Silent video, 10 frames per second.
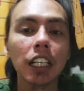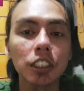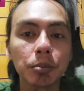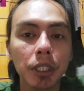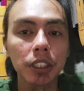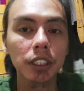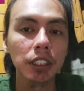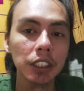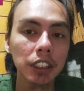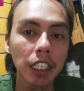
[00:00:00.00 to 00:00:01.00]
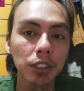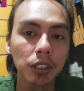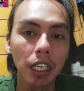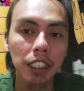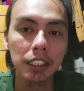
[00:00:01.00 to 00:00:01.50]
Asbes Ini saya
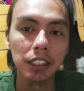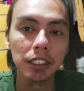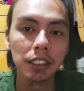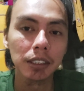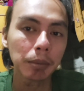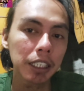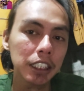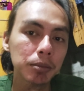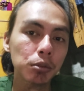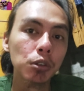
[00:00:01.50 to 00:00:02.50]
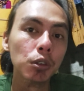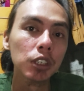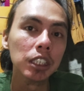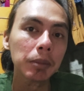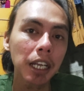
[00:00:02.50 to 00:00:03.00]
juga lagi mandiin
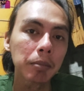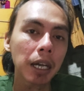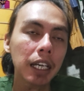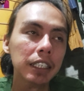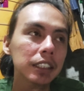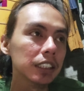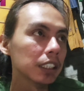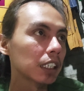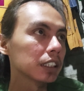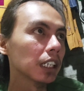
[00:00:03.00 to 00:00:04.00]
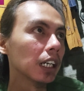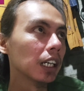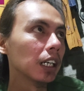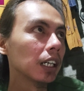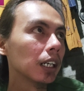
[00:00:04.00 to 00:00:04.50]
burung ini malam hari sekitar
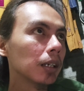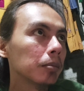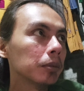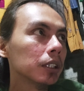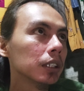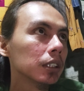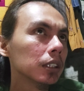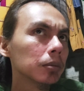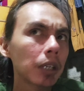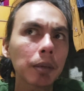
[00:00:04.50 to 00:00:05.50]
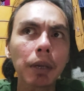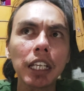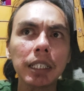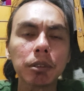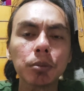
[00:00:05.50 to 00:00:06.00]
jam Berapa
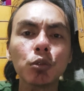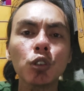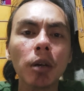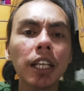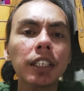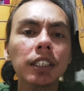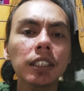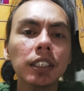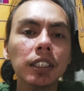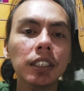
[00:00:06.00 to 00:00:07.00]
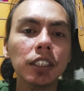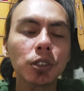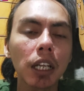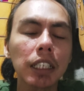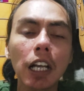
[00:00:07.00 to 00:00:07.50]
ini? Jam 10 paling
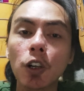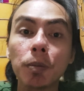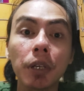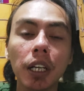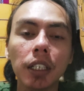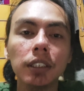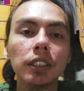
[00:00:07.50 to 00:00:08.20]
Soalnya gak kober